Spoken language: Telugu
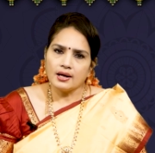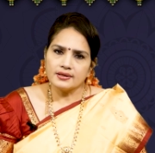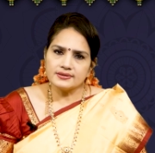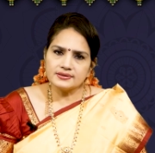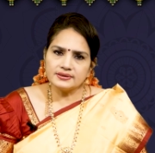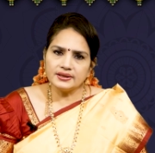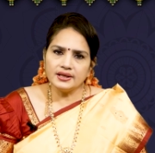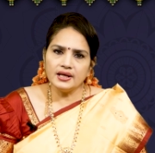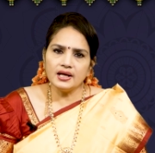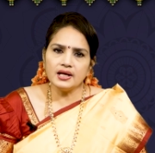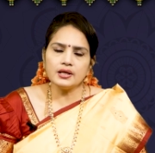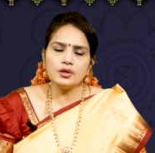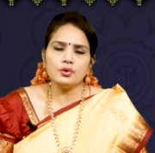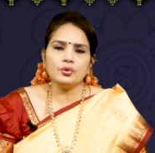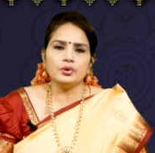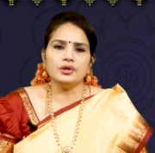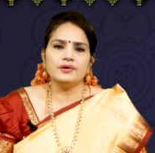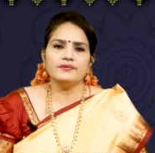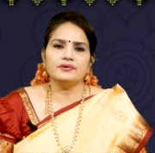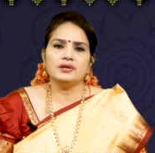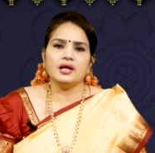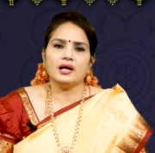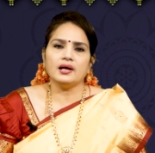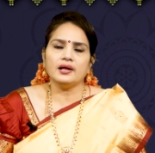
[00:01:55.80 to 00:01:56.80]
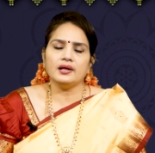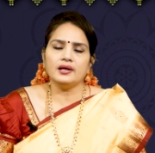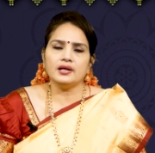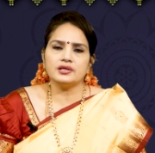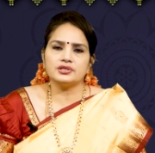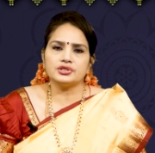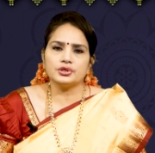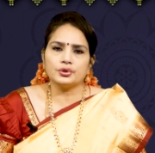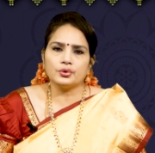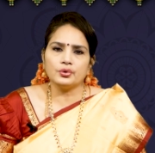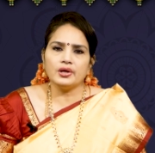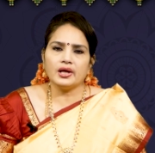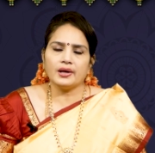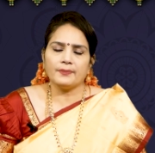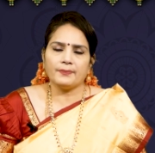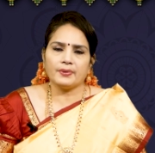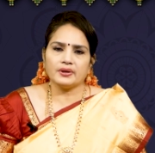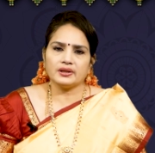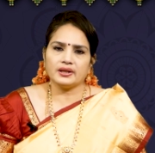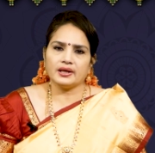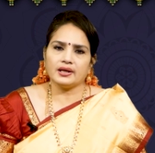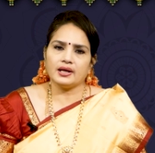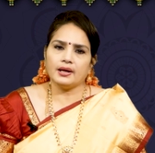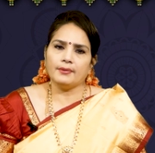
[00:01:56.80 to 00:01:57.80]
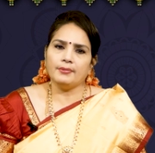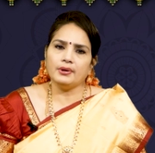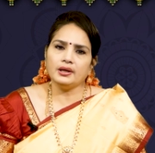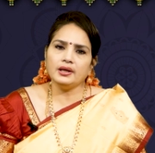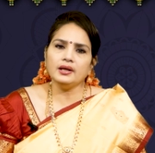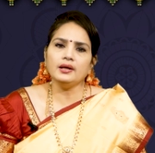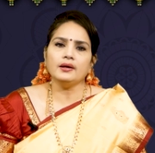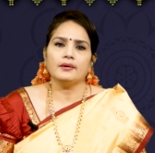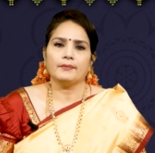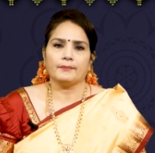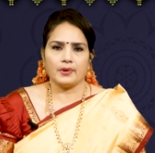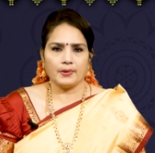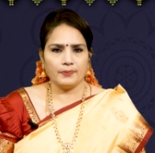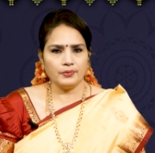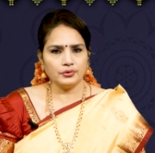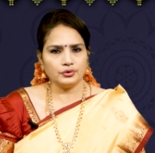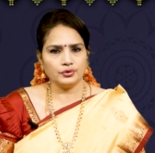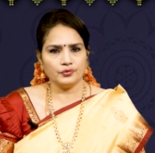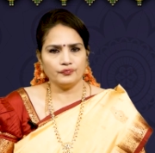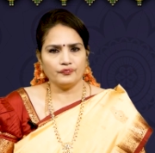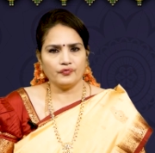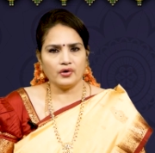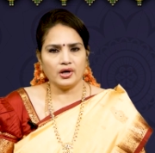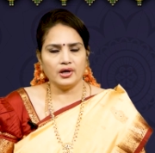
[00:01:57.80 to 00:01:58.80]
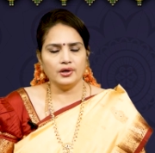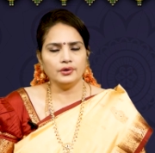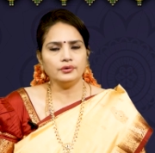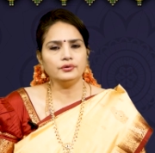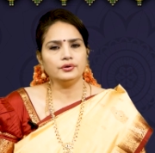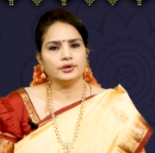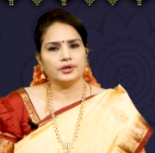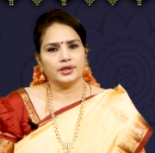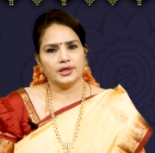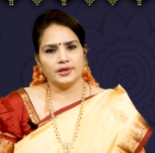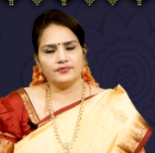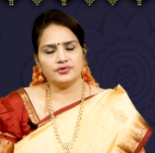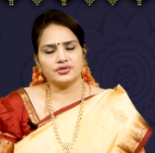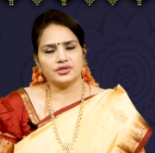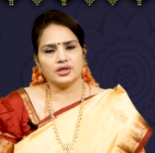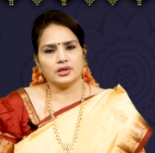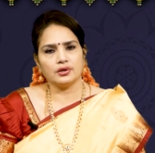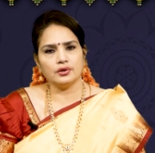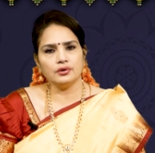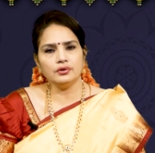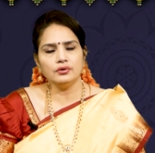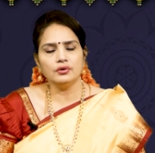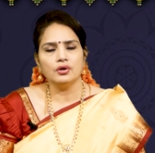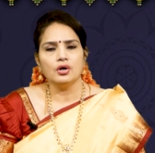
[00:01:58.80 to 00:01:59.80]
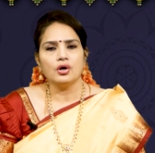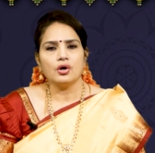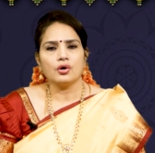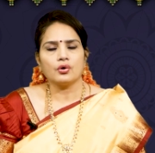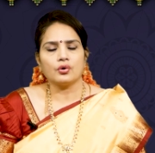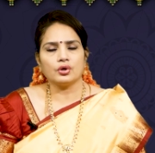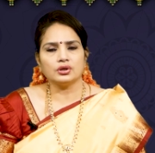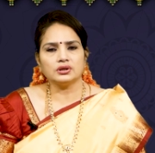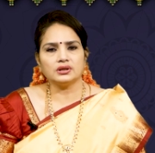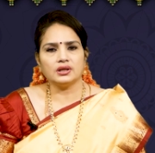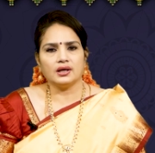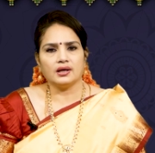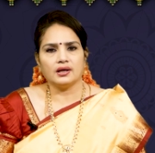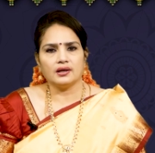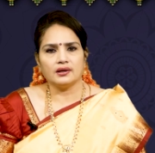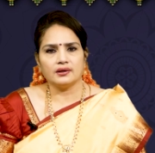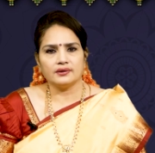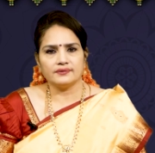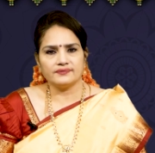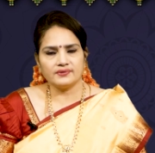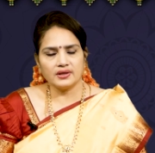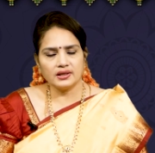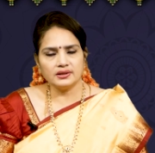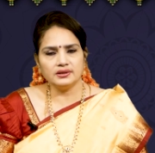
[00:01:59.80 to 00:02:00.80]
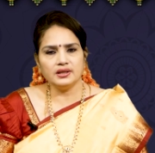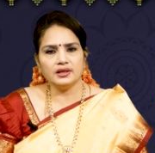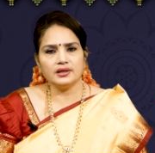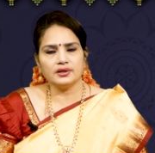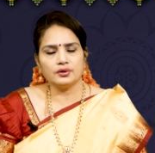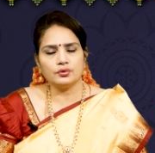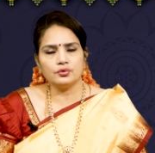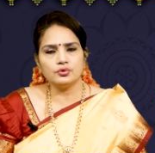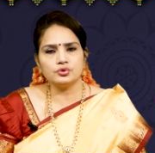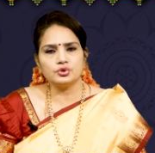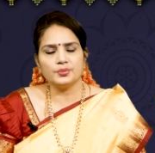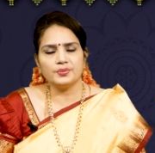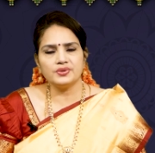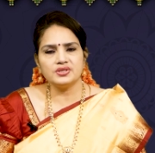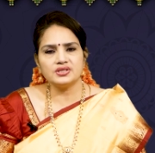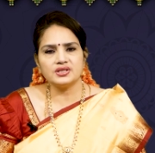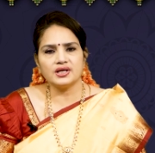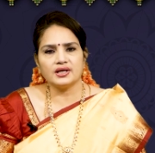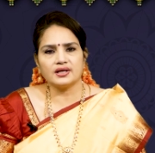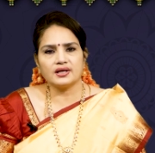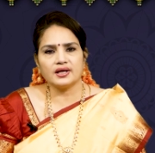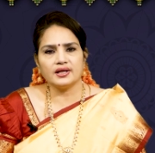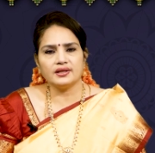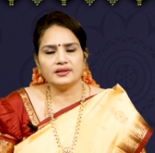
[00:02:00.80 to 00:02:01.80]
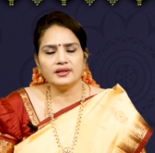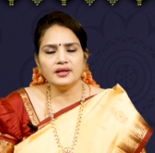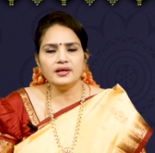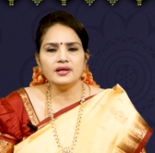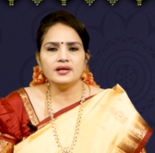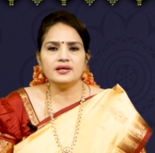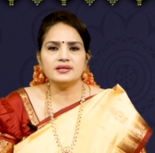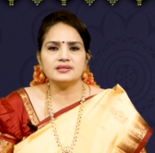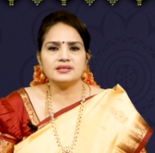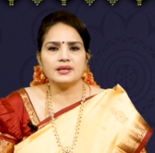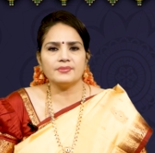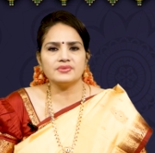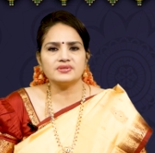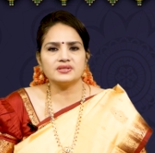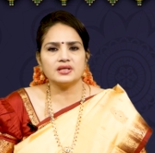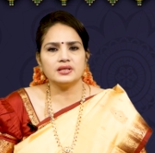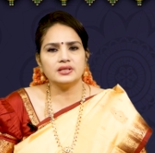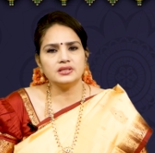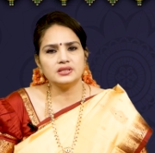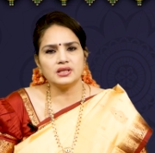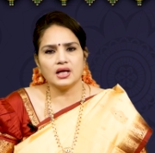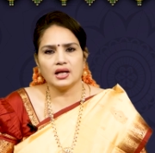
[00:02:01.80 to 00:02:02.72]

స్త్రీలకి కొన్ని విధాలైన చిక్కులు ఏర్పడతాయి కాబట్టి ప్రభుత్వం వాళ్ళు ఈ విషయంలో కొంత శ్రద్ధ ఎక్కువ చూపించినట్లయితే ఈ సమస్యల్ని